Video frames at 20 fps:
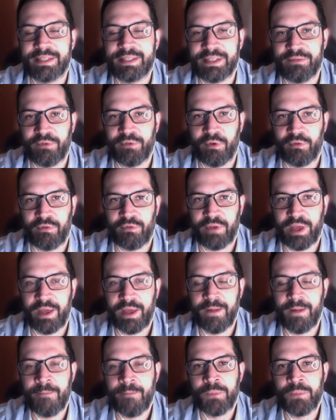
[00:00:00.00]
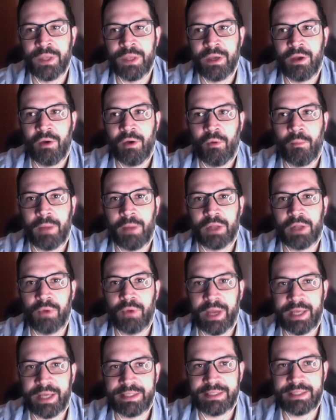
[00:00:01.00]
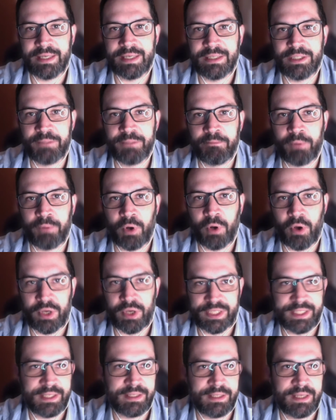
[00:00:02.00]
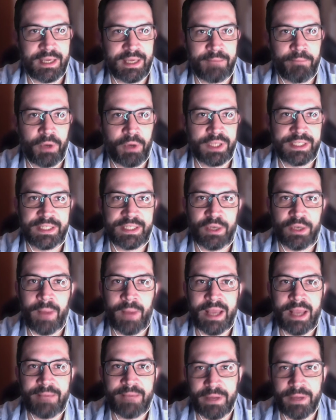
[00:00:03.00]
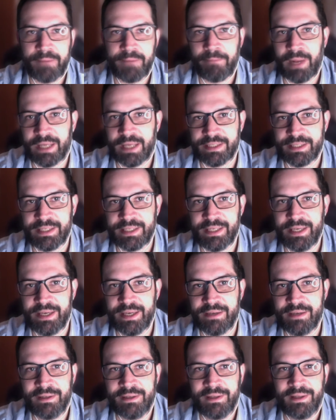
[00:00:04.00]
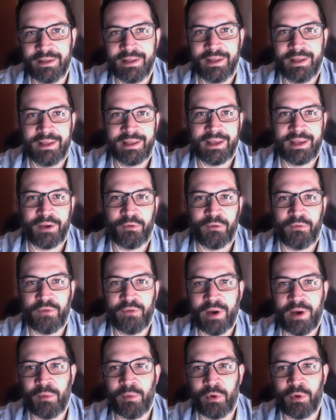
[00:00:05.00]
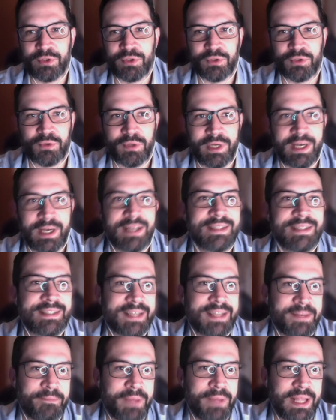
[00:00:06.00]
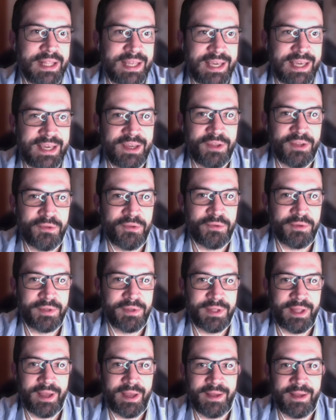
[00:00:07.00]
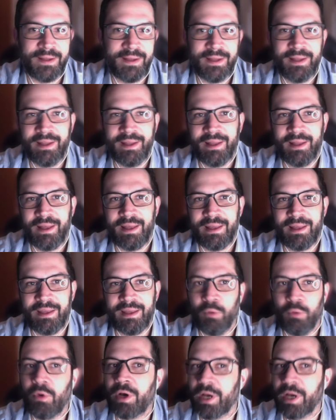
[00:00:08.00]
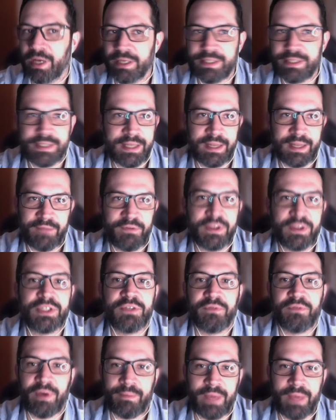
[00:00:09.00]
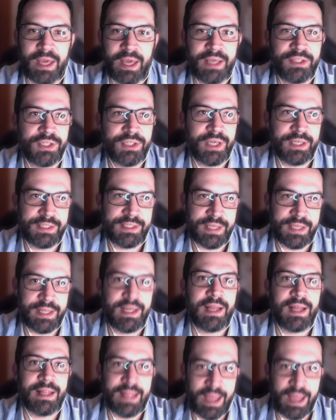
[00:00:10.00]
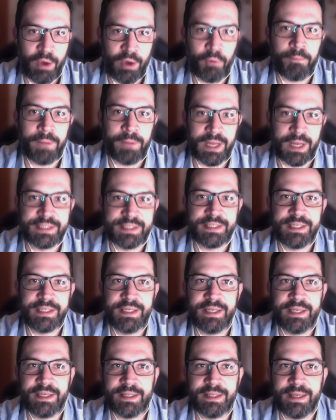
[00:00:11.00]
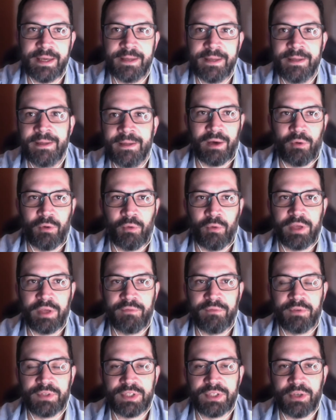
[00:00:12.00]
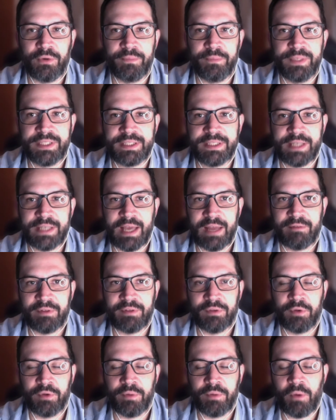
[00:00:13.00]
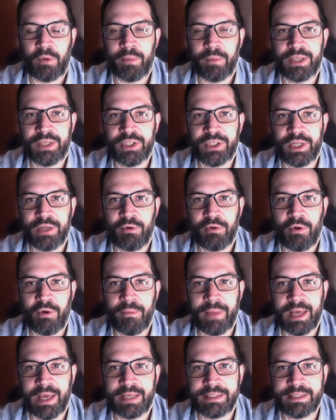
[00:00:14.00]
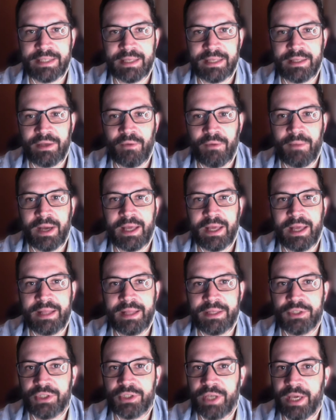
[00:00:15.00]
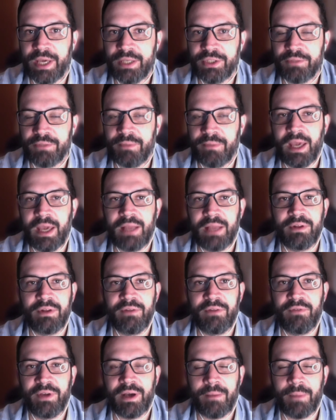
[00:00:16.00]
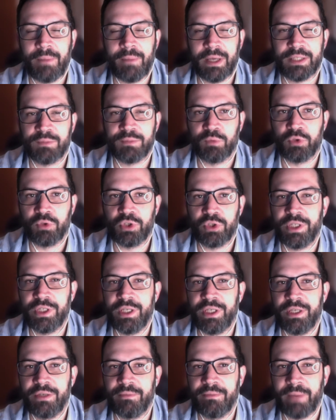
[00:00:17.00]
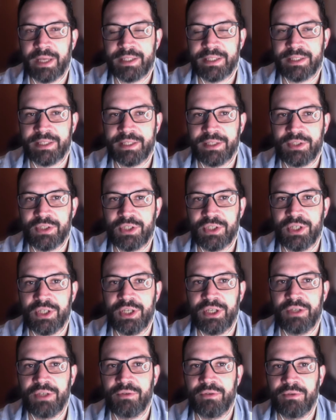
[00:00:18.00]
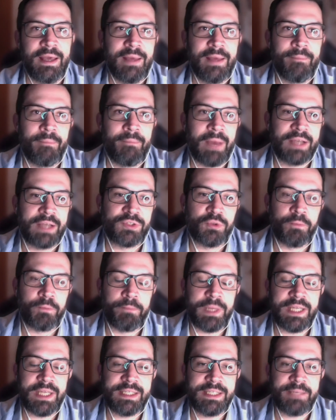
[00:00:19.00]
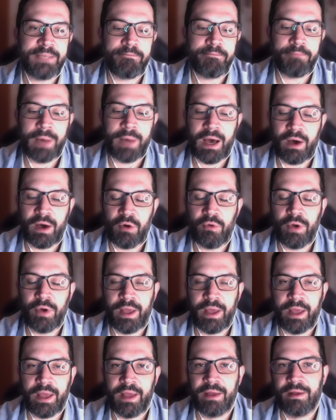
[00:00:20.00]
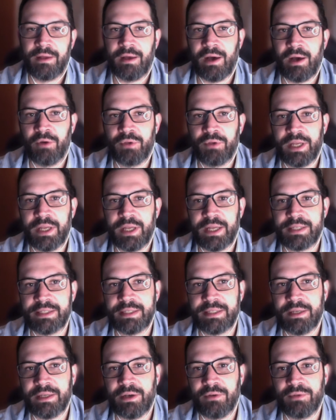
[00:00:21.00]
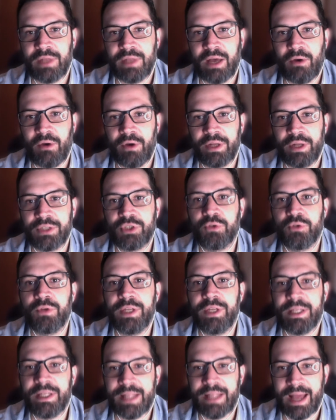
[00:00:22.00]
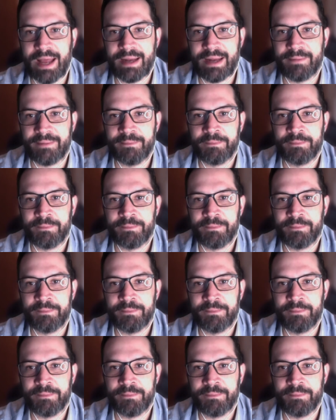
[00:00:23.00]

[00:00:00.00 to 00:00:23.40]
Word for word: desenvolver uma doença de próstata, que pode ser uma hiperplasia, que é o famoso câncer benigno, né? E o câncer, efetivamente, que seria a neoplasia, né? O que você observa? Normalmente ele começa a ter uma queda de rendimento, ele fica mais murchinho, mais tristinho, mas o principal é alteração na hora de urinar.